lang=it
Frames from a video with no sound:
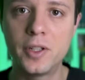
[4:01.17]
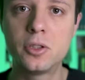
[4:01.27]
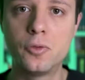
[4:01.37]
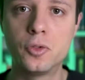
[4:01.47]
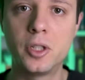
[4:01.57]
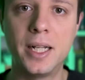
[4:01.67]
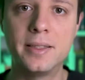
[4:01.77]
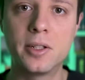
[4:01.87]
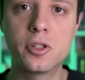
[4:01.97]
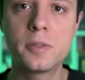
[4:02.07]
sull'effetto
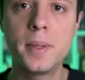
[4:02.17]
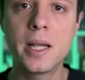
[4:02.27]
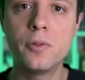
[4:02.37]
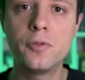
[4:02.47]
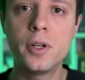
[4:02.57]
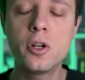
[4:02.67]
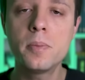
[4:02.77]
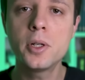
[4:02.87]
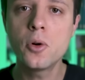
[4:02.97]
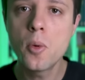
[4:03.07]
fotoelettrico spiega un
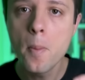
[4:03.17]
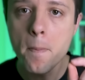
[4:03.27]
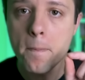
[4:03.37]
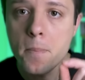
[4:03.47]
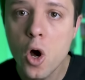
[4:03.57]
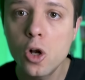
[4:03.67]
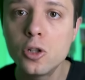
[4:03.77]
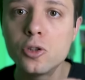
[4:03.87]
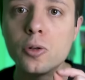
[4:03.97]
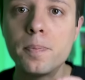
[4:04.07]
fenomeno
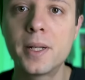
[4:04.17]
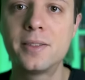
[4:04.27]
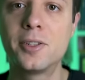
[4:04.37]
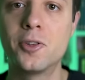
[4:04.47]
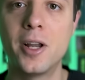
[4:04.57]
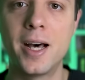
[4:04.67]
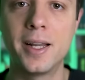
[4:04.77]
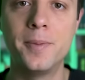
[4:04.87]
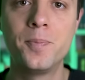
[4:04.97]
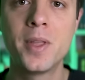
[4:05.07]
molto
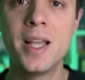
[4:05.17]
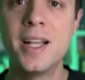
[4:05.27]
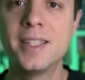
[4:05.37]
particolare.